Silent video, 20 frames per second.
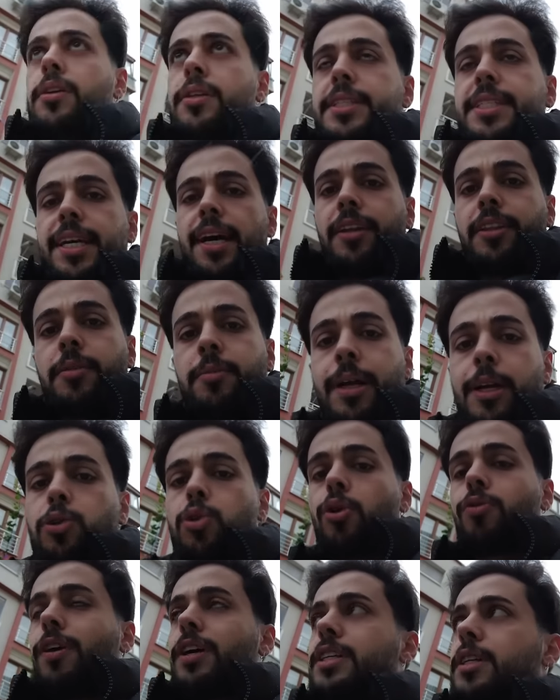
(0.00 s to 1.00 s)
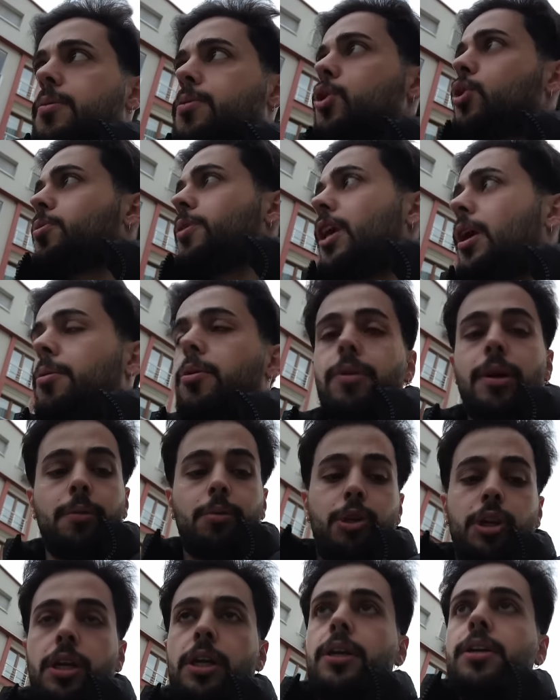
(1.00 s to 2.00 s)
sandığımdan çok fazla büyük bir yağmur
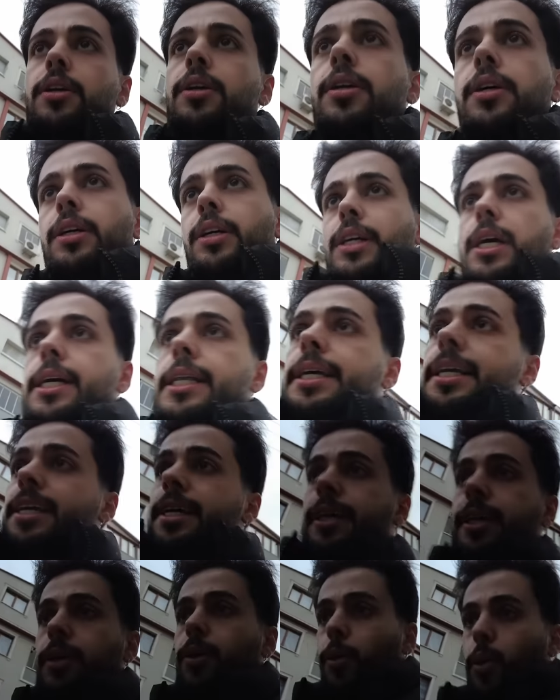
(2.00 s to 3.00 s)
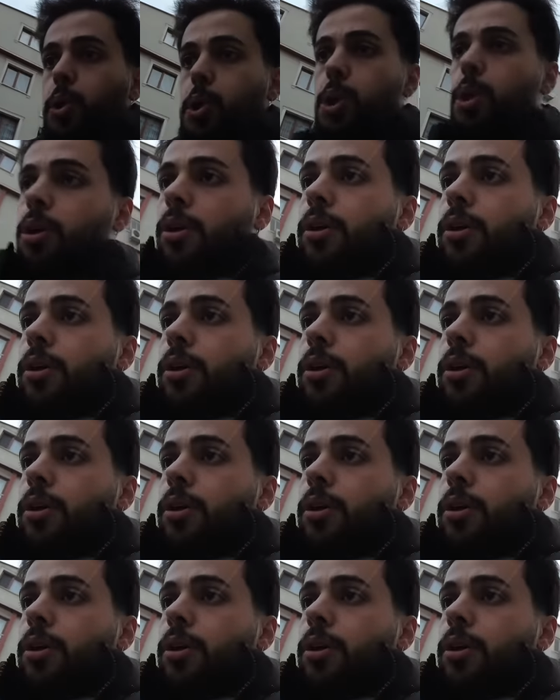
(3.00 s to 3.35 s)
varmış. Ananı koş.